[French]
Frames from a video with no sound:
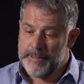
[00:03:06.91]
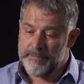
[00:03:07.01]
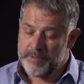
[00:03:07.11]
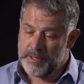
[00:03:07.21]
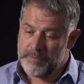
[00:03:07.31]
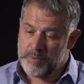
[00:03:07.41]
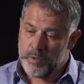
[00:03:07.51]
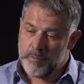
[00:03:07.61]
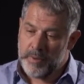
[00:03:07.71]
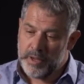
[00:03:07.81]

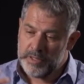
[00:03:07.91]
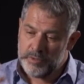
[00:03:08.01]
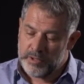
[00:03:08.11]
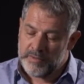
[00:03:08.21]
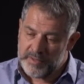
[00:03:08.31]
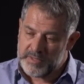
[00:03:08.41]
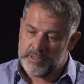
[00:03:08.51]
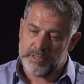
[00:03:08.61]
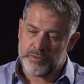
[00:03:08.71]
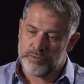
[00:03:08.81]
finalement parler de la
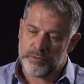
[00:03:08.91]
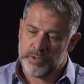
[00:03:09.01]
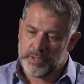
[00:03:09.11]
fascination